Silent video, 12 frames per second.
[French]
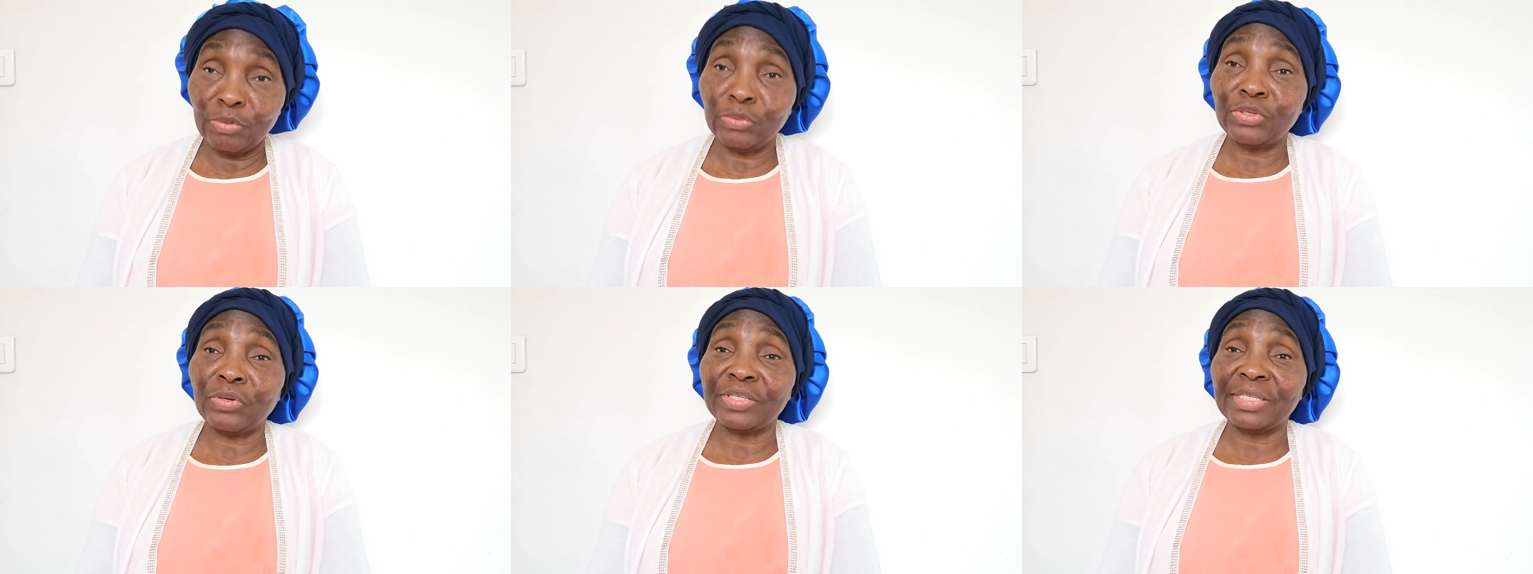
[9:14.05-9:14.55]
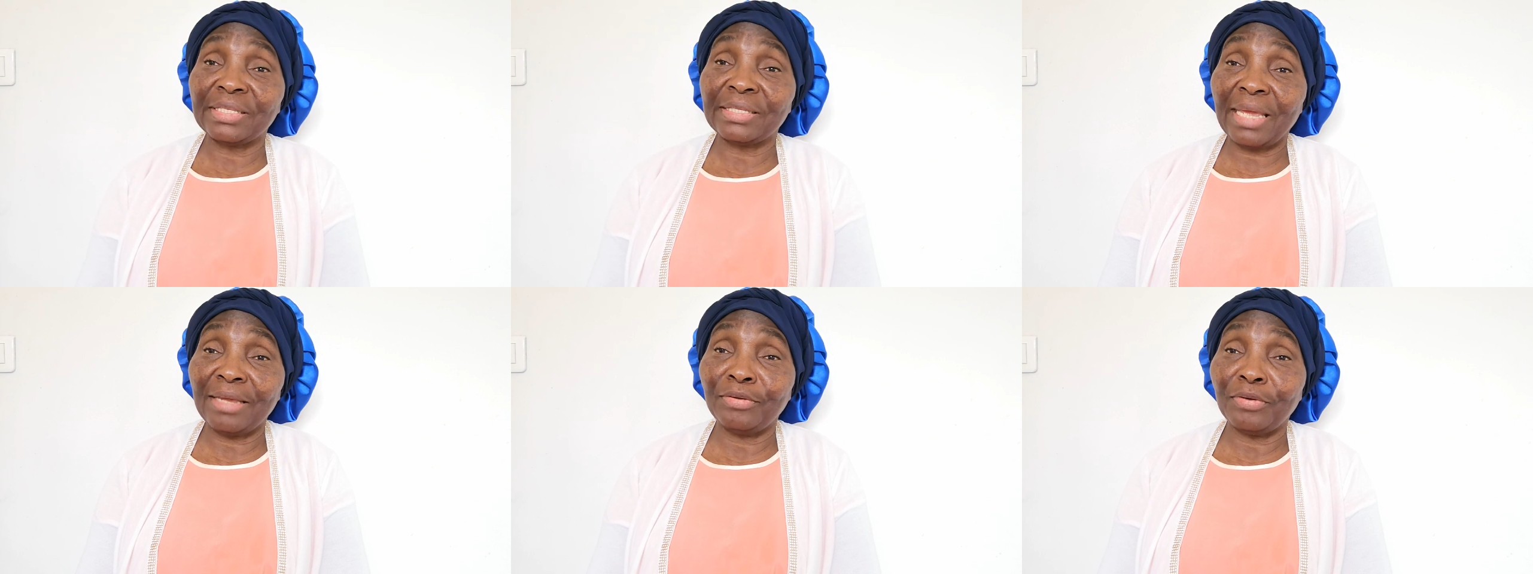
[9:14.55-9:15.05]
nous
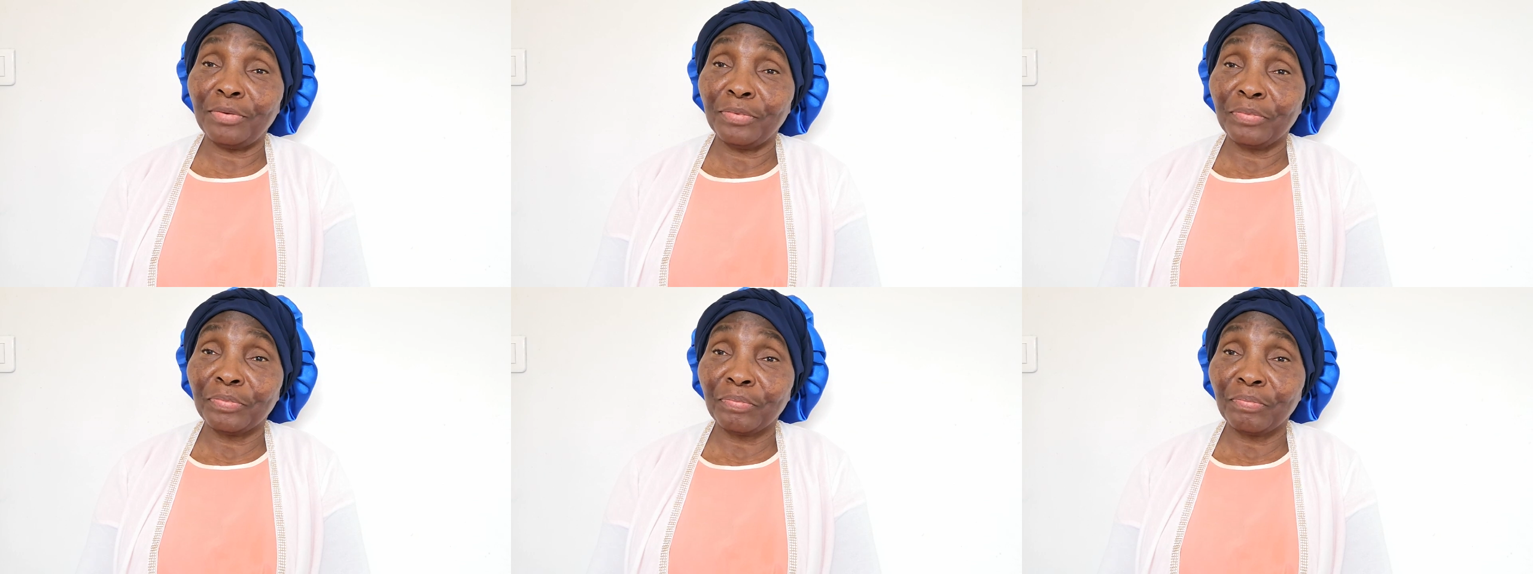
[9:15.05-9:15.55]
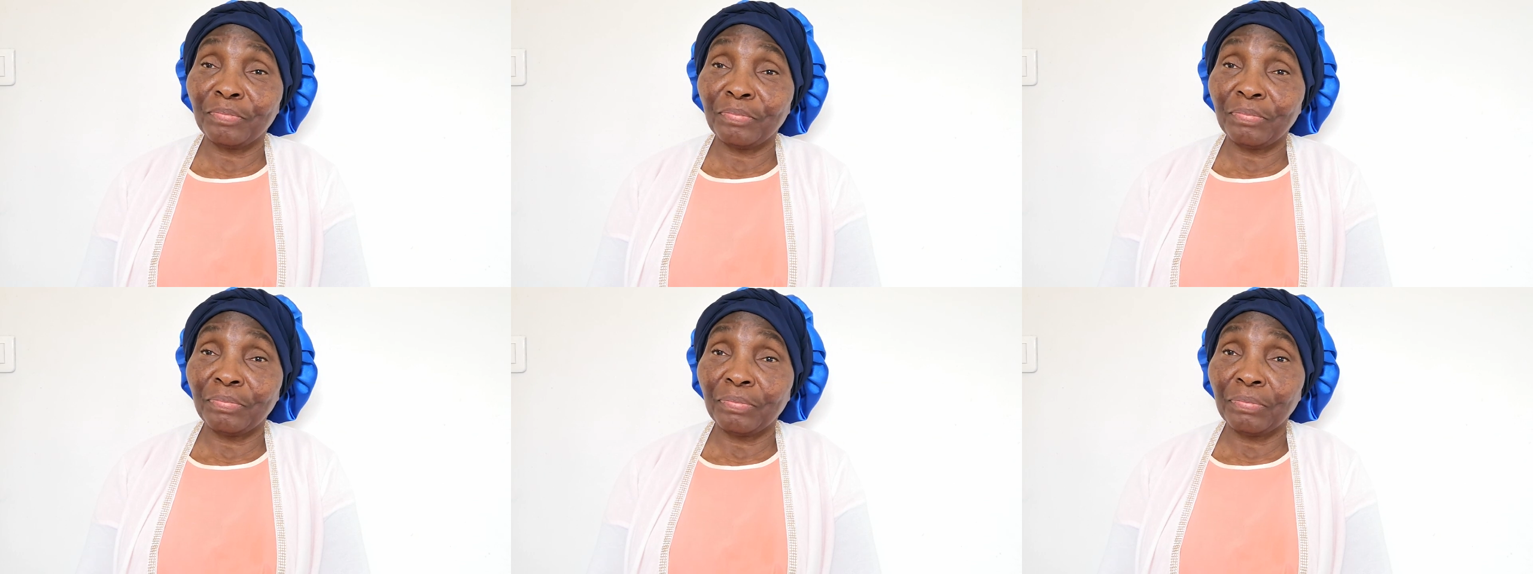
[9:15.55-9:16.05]
enseigne.
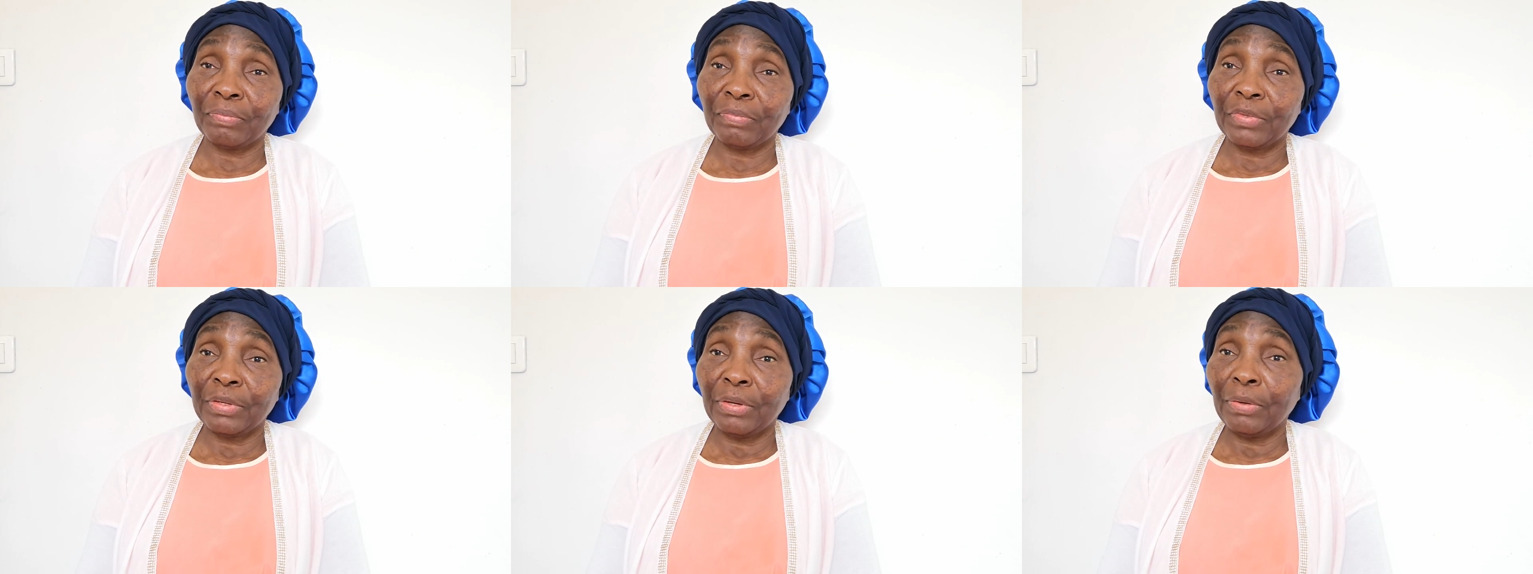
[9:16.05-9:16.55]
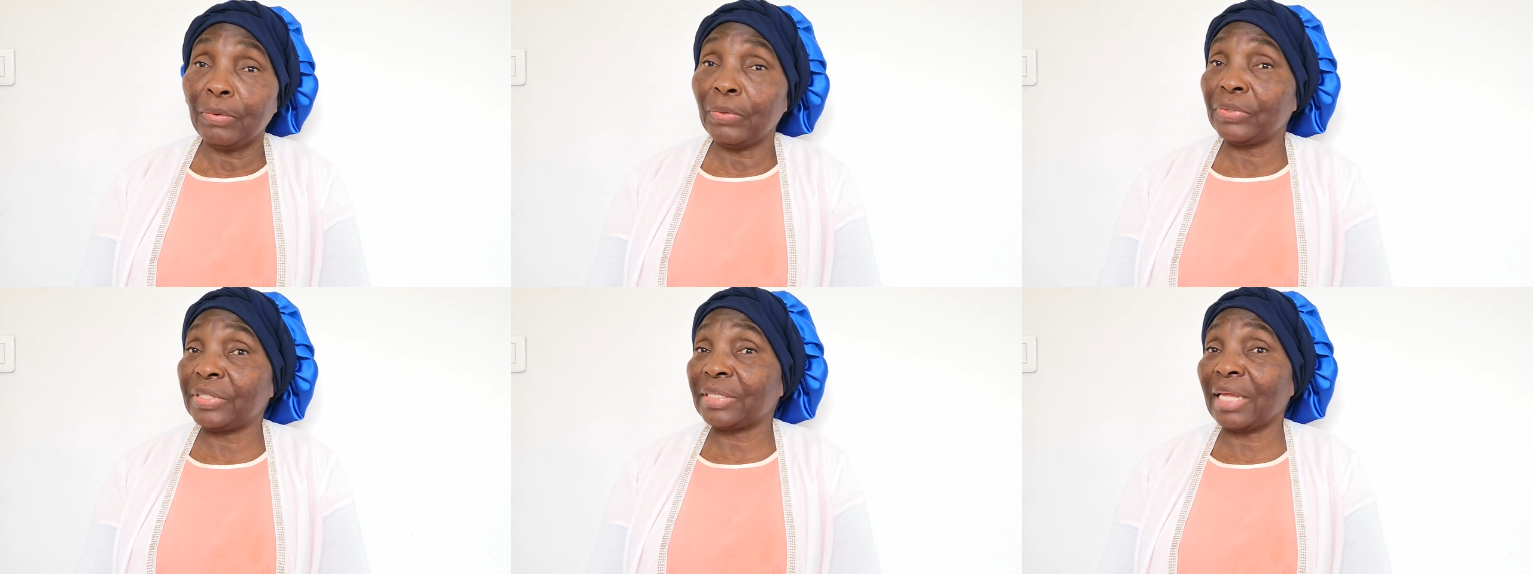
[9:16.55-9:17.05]

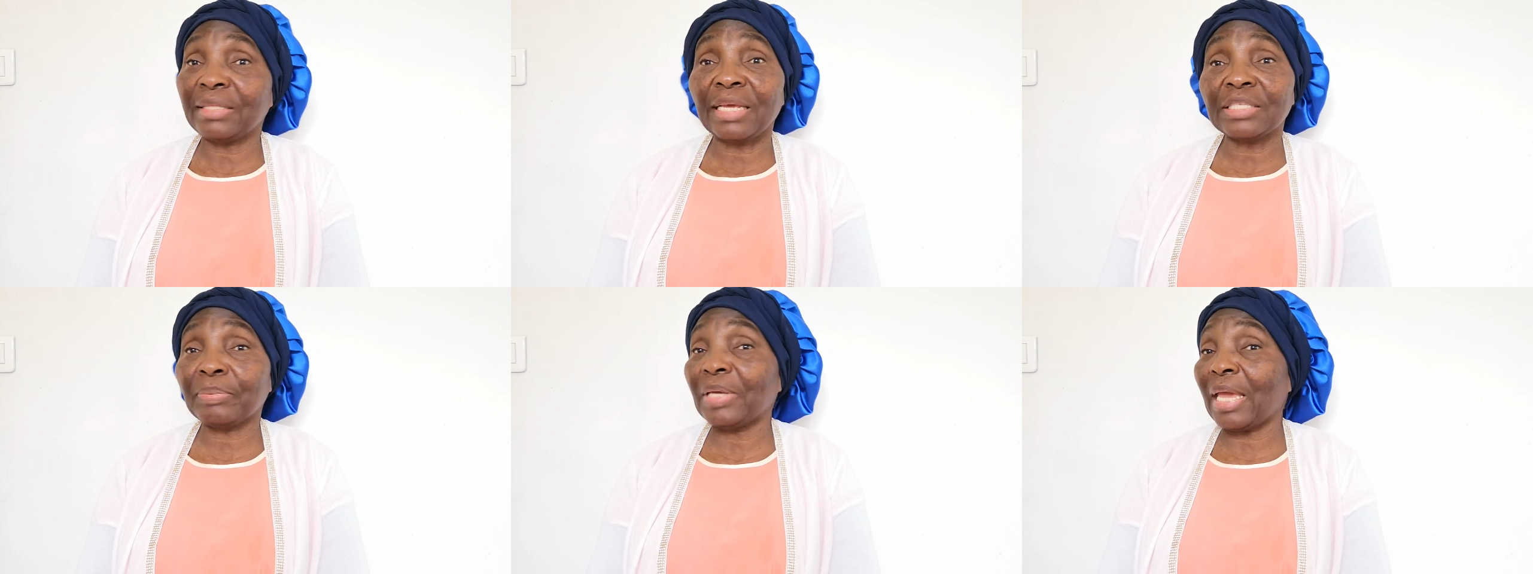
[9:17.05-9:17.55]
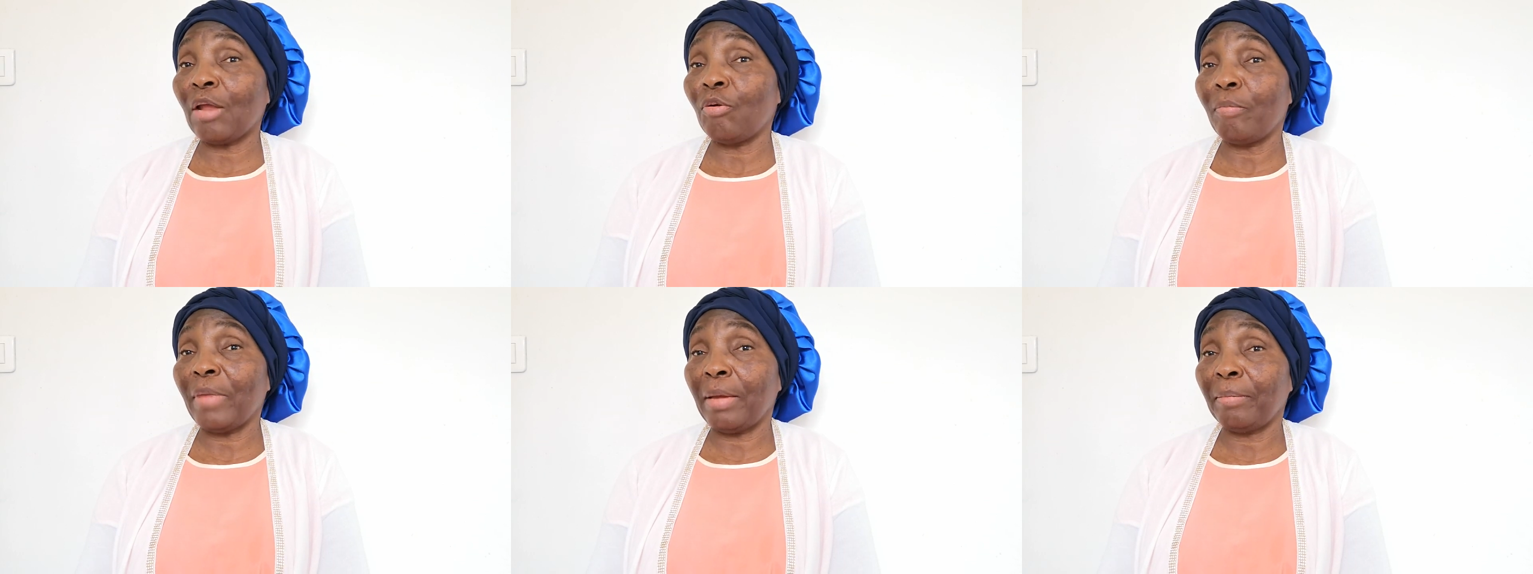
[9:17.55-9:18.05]
Le Saint-Esprit est
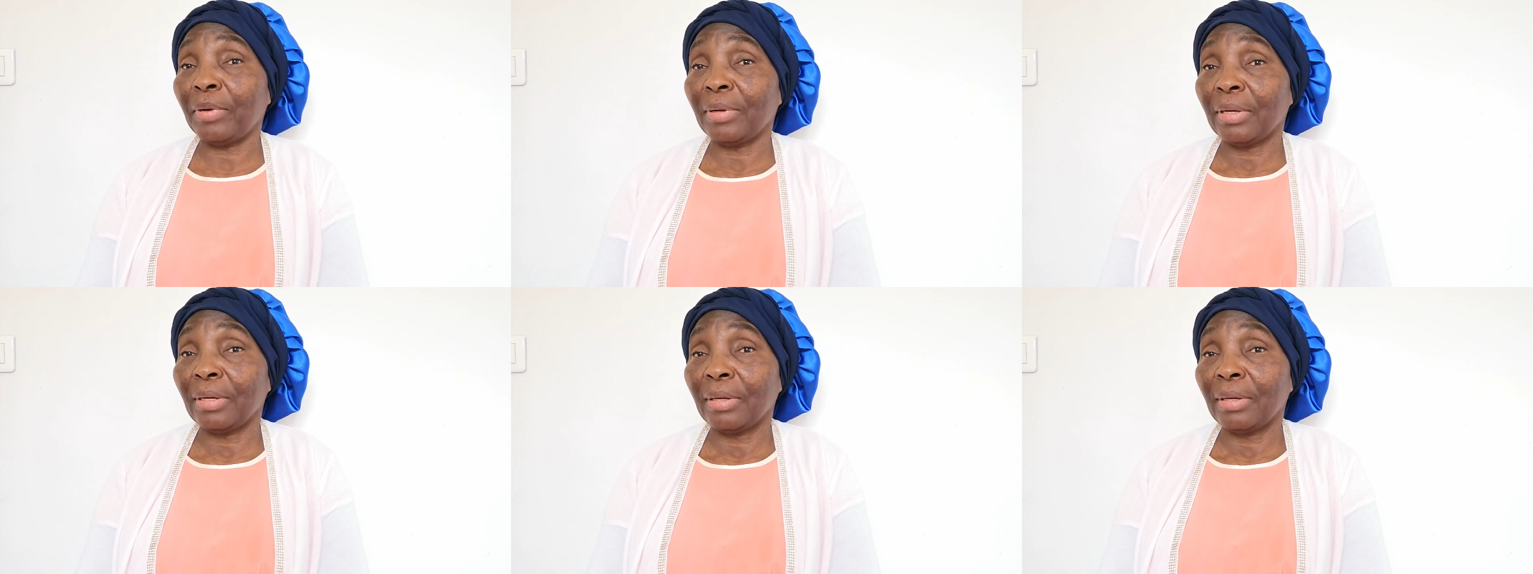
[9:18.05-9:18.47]
le même.